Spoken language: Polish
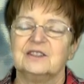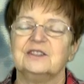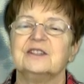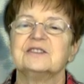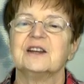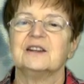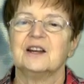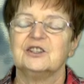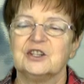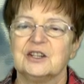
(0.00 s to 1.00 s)
kiedy jest ta
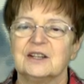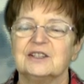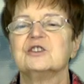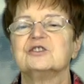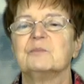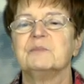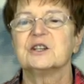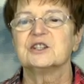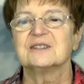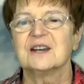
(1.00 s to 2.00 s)
nadzieja, to jest to
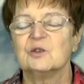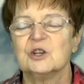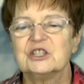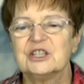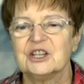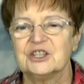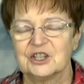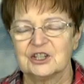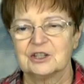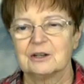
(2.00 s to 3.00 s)
pierwsze
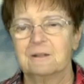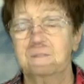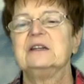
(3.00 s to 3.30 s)
zachłyśnięcie się.